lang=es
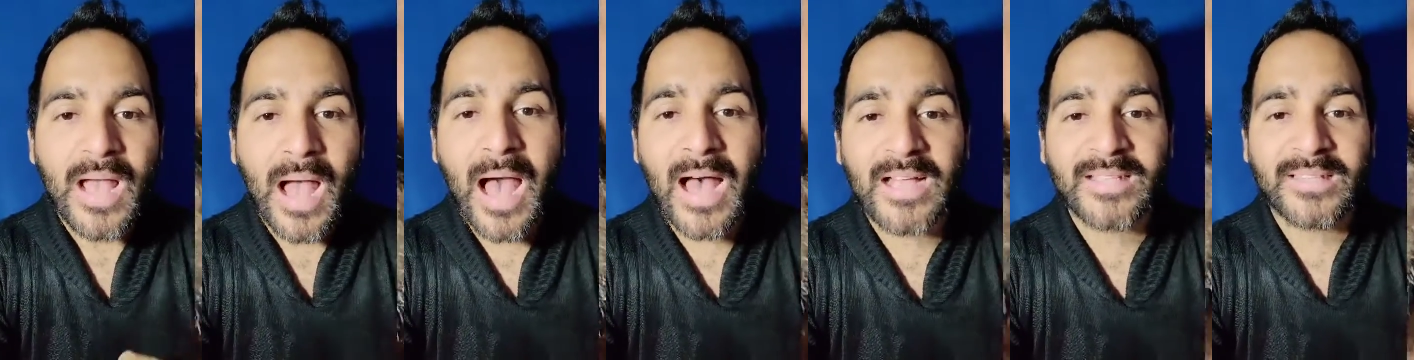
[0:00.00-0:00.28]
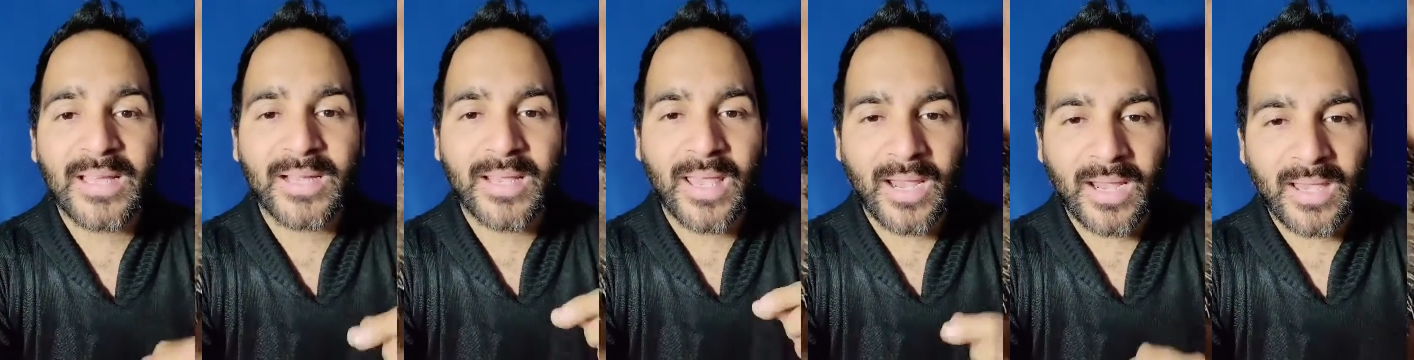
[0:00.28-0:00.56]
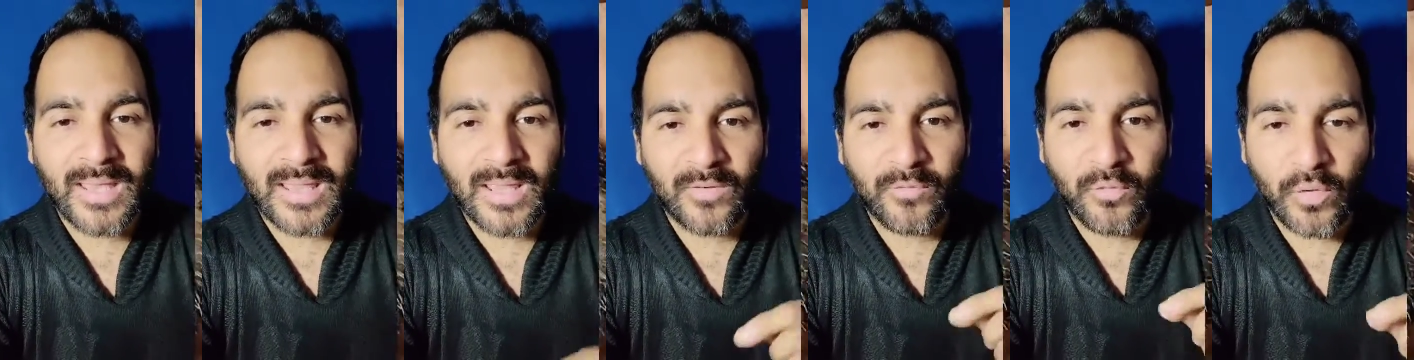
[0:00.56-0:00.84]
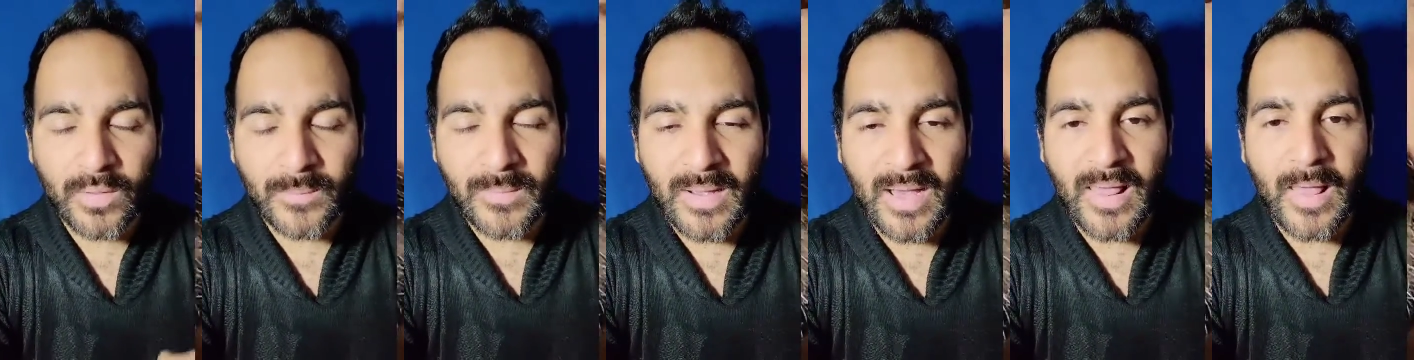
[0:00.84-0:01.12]
hasta que quede
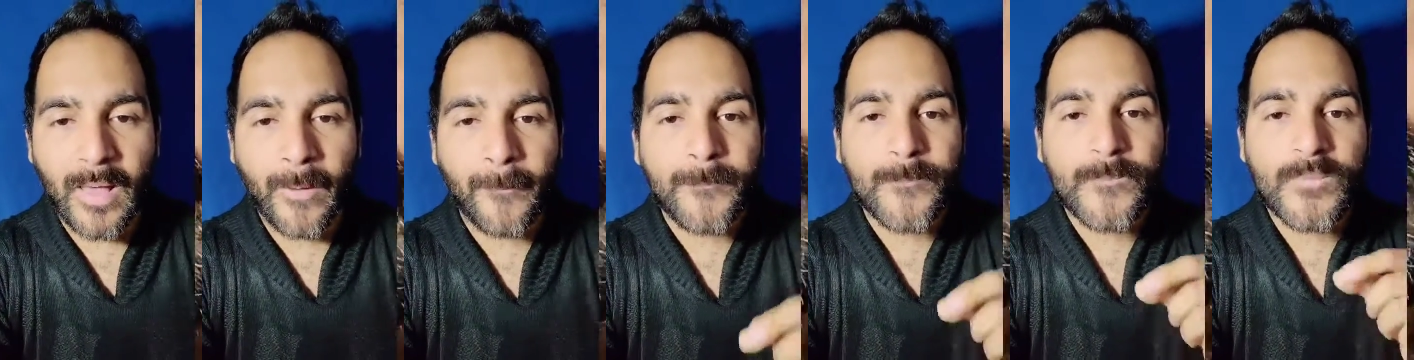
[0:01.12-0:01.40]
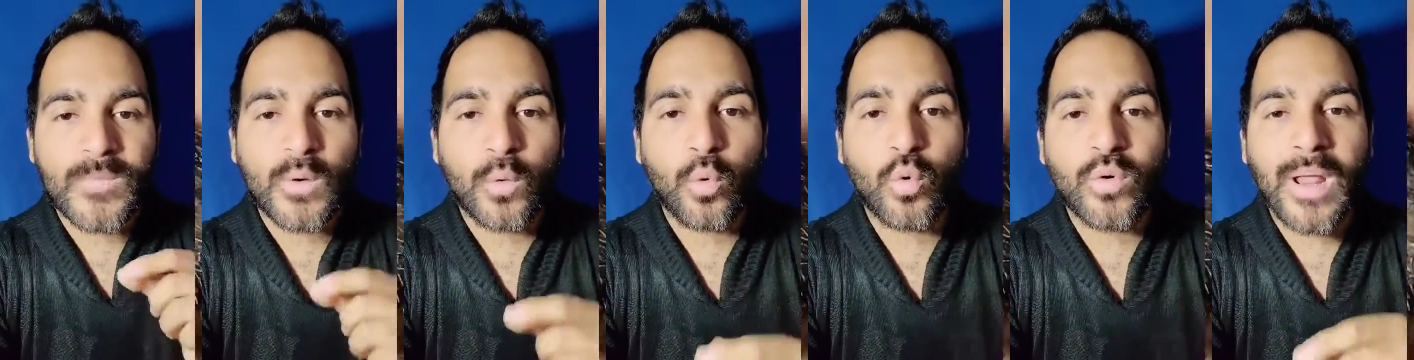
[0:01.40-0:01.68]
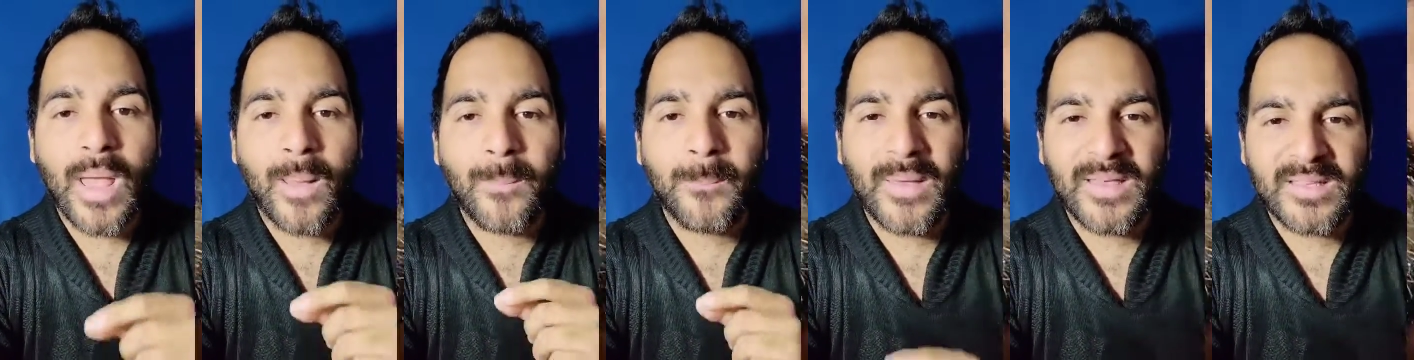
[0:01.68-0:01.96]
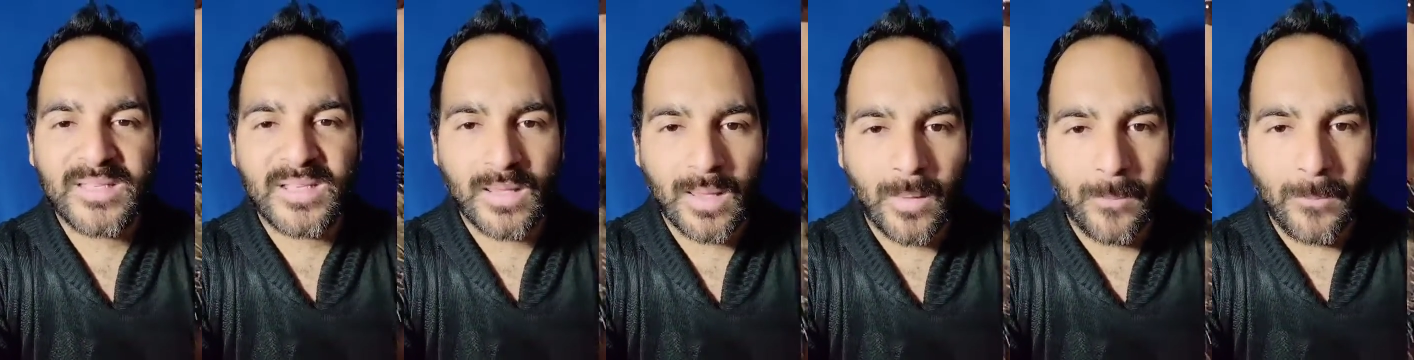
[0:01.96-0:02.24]
formada una especie